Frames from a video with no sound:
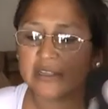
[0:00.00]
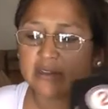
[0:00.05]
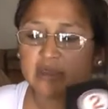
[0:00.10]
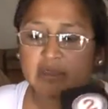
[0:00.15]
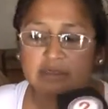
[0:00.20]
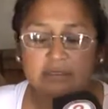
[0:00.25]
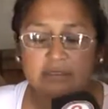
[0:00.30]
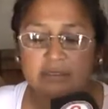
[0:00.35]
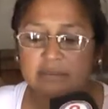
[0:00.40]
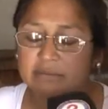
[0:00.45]
está
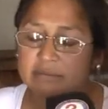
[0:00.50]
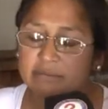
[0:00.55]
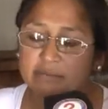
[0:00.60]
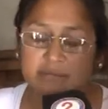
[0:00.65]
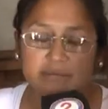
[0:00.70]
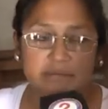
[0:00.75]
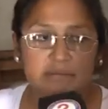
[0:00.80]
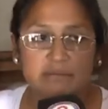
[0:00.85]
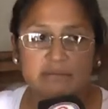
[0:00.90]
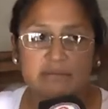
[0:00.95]
así.
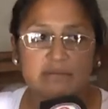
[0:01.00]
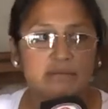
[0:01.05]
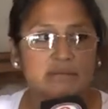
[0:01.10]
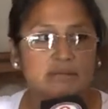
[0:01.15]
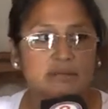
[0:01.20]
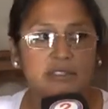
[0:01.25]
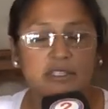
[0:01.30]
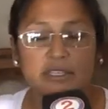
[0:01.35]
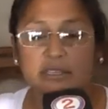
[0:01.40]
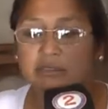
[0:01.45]

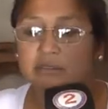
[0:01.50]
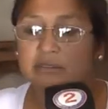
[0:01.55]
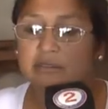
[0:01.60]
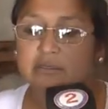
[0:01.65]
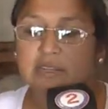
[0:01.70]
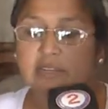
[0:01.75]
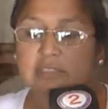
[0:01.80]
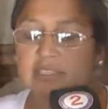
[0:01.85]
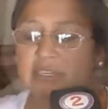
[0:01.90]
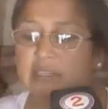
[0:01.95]
Sí,
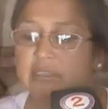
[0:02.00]
están